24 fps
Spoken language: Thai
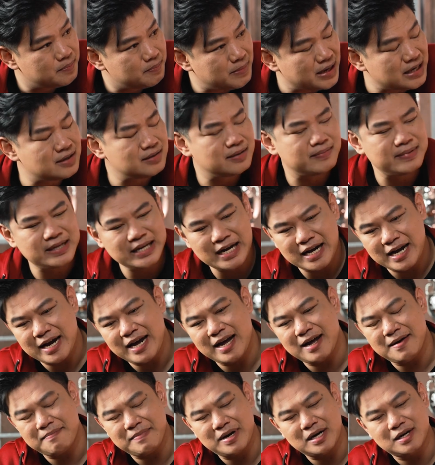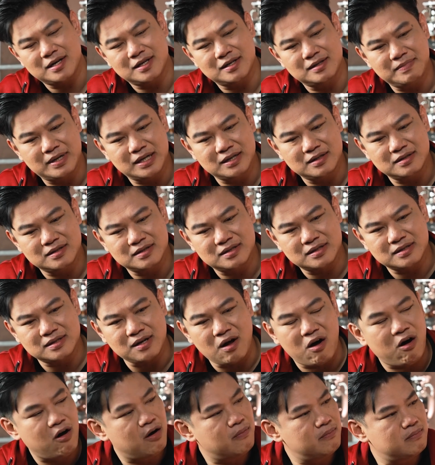มันมันยังไงฮะ มันมัน
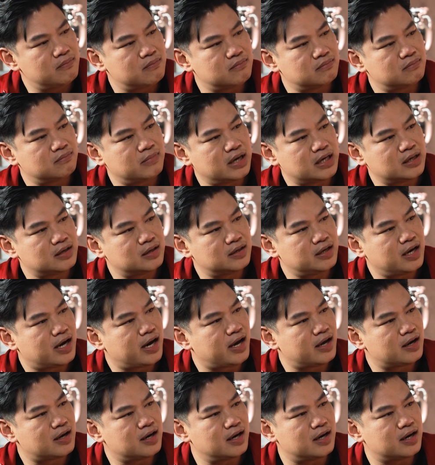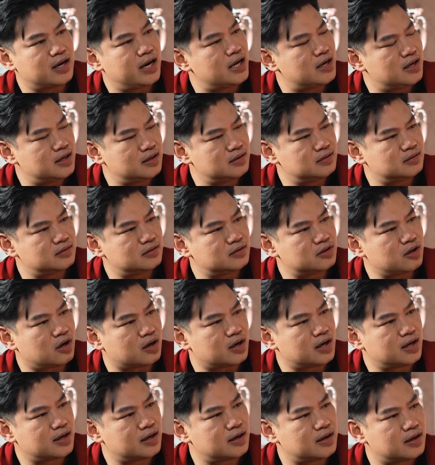ซ้อม มันยังไง เกิดอะไรขึ้นช็อตนั้